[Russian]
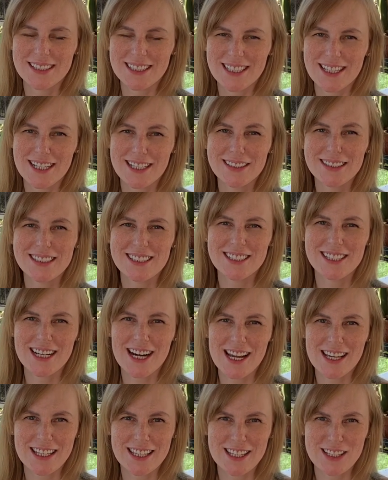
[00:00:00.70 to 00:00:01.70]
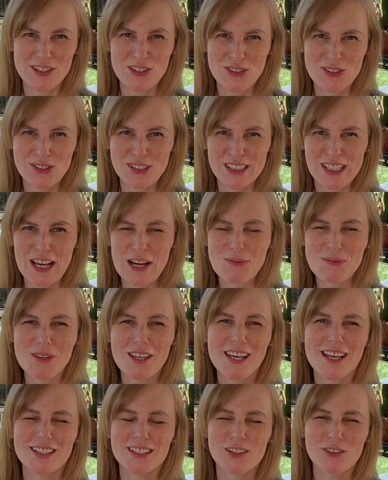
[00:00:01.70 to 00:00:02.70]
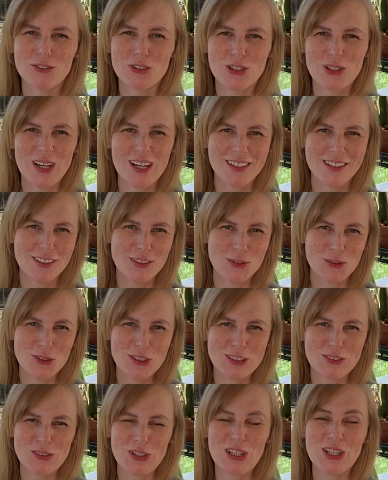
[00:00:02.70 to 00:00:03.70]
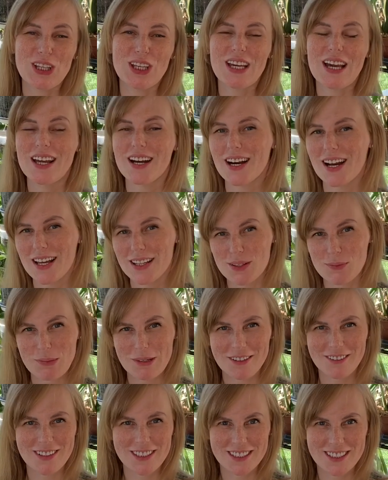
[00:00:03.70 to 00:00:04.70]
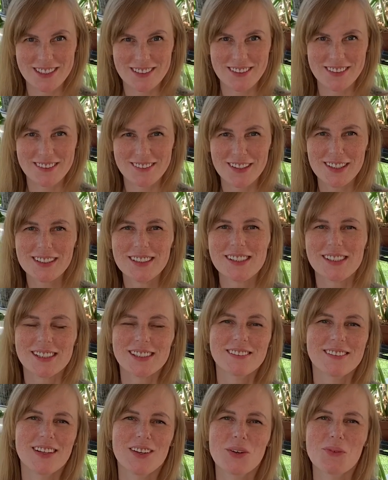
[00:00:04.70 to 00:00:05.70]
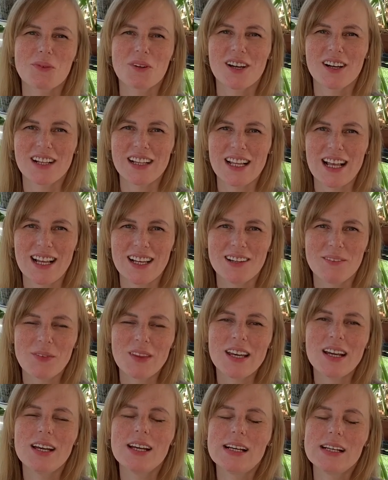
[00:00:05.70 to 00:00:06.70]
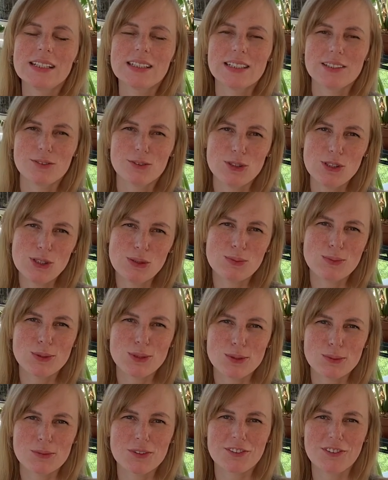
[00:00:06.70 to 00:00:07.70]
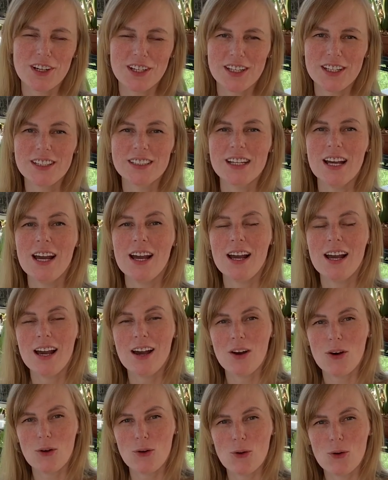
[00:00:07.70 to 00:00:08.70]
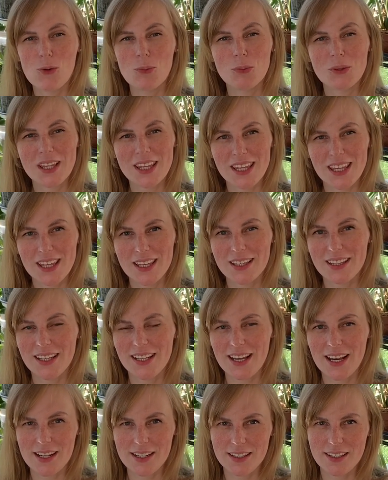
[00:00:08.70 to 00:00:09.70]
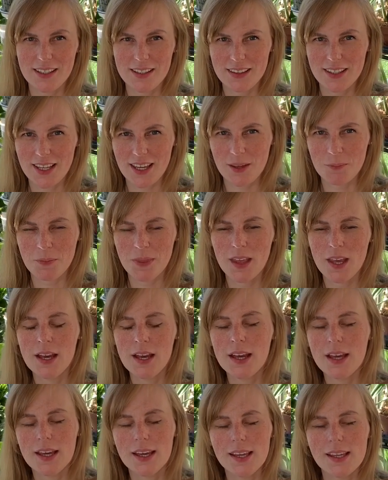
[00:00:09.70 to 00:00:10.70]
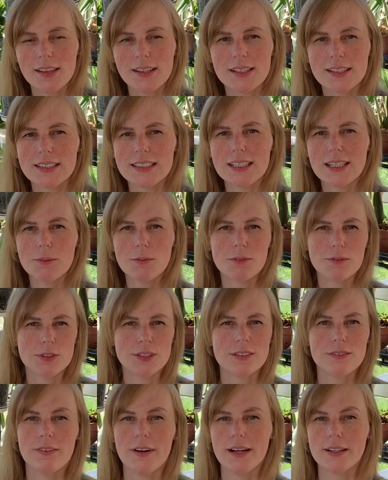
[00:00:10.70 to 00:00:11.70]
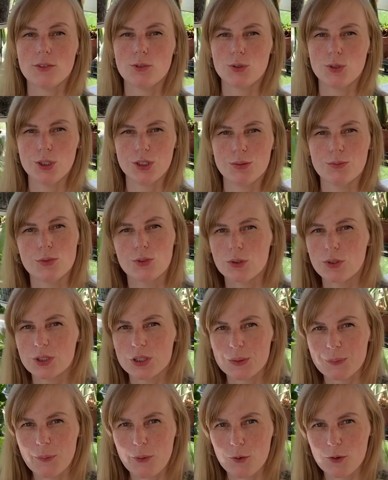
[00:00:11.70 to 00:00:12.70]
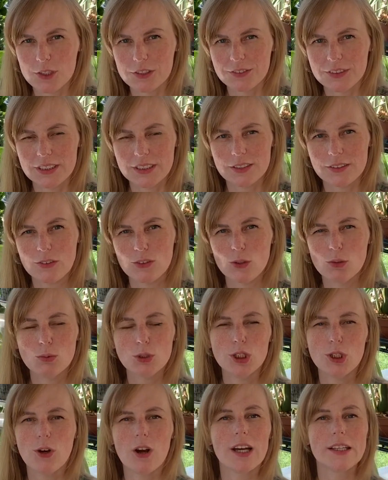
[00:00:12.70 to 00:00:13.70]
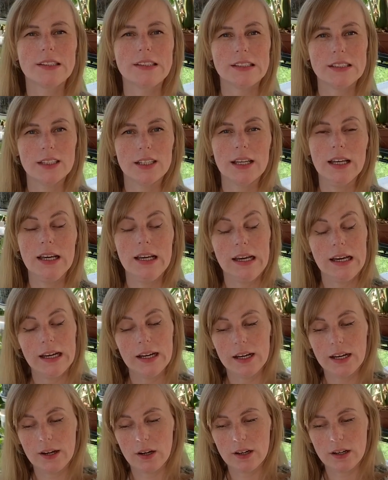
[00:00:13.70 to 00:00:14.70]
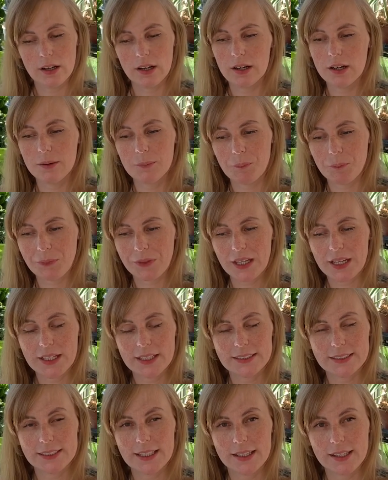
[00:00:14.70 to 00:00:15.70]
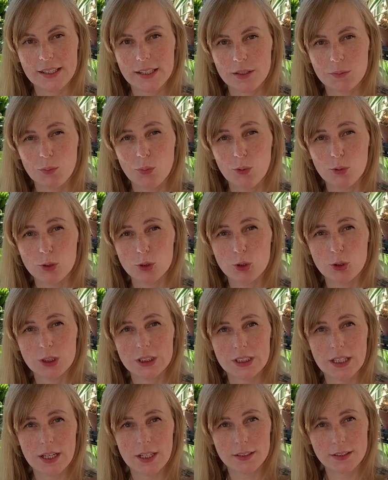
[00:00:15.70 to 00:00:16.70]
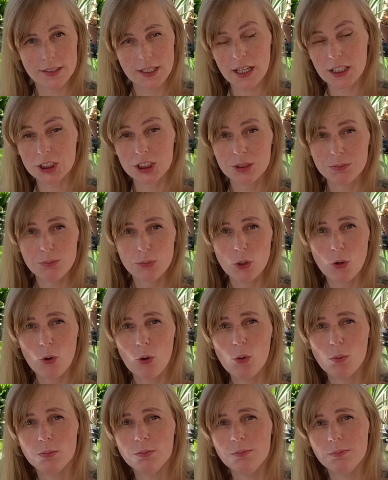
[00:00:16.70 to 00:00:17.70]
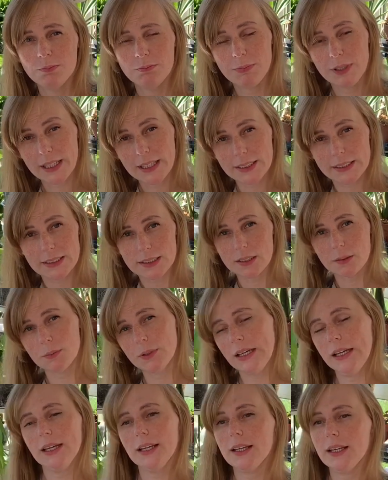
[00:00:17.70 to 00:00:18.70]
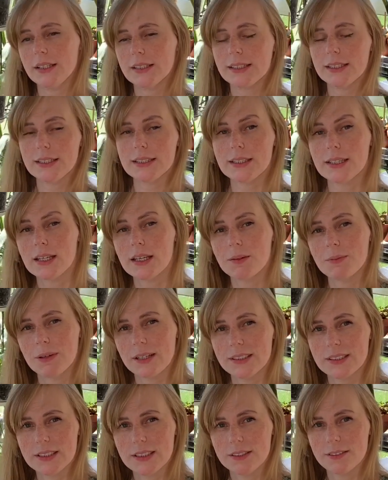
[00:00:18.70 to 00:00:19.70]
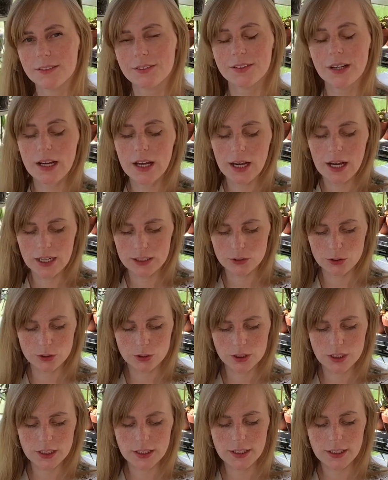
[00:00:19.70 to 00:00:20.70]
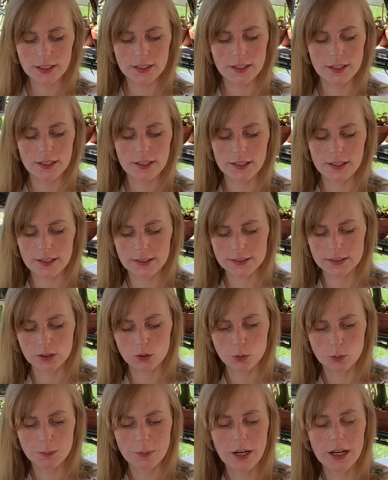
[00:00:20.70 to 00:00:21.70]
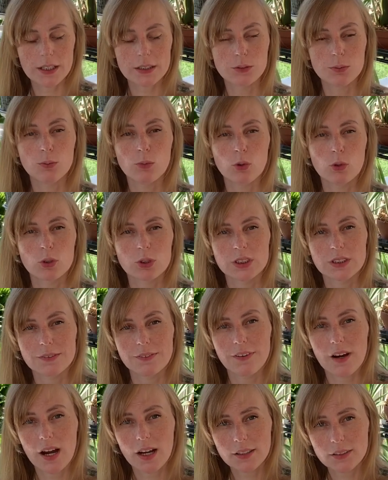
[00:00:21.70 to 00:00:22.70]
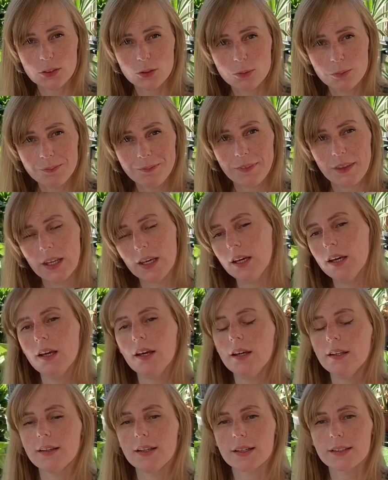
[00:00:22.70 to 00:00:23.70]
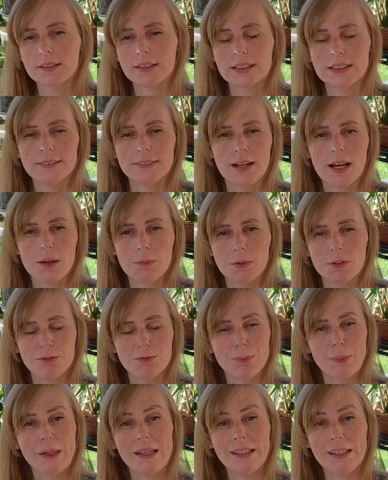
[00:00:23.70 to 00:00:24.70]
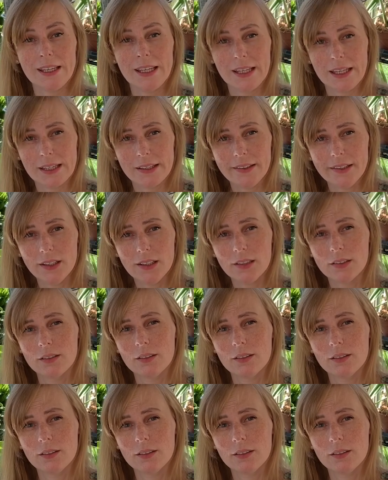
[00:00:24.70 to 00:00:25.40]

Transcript: Здравствуйте, дорогие друзья! Меня зовут Анна Гусева и я рада приветствовать вас на своем канале. Сегодня мы будем говорить о мхе для орхидей. И эта тема вызывает очень много споров. Дело в том, что одни а, коллекционеры пользуются нашим мхом местным из лесных массивов, а другие а, закупают мух с фагнум, так называемый в брикетах,